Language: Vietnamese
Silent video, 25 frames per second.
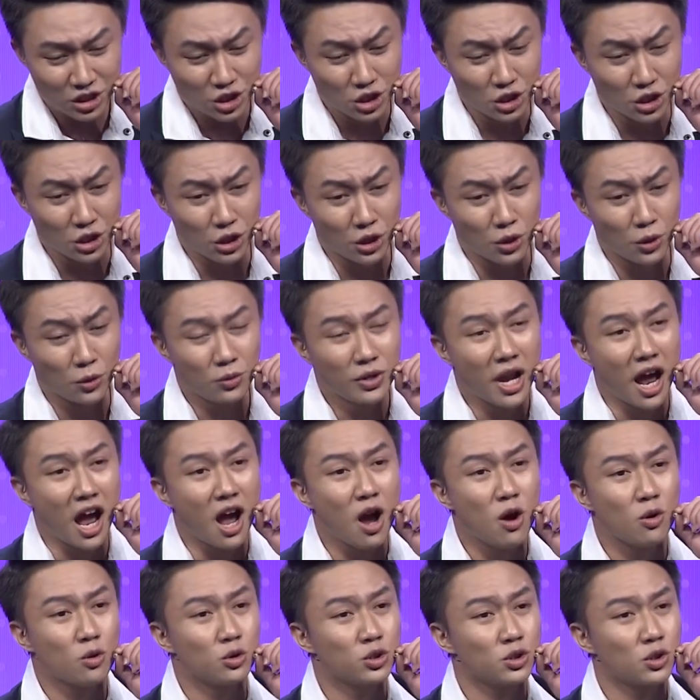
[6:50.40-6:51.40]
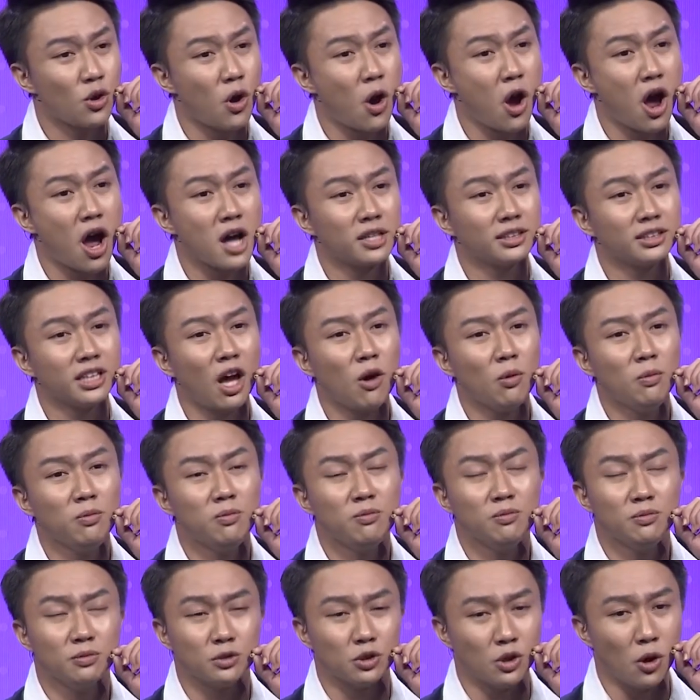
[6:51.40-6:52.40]
chiều nào xoa tóc
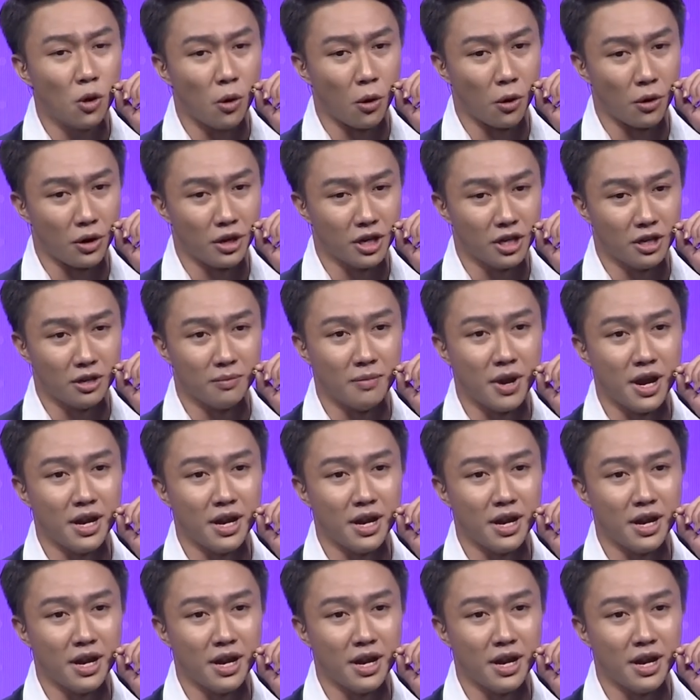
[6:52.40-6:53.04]
ngồi